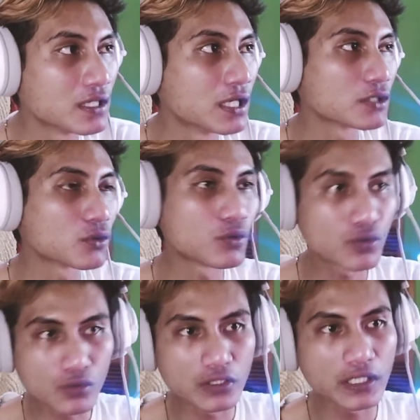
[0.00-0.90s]

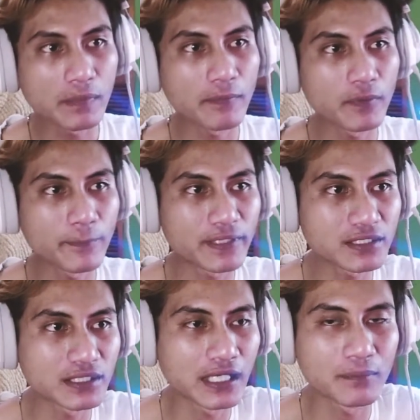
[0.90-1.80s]
turun
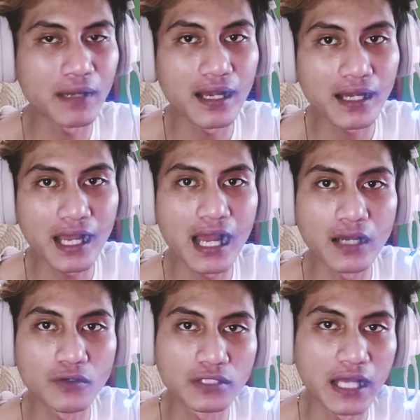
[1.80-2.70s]
50% maka
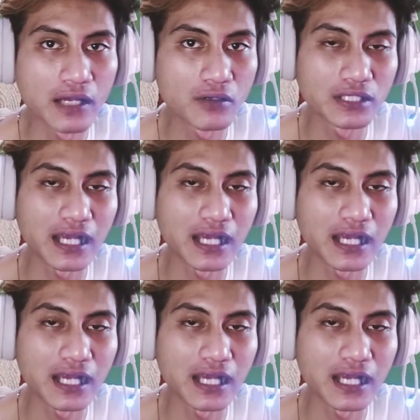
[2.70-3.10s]
anggota-anggota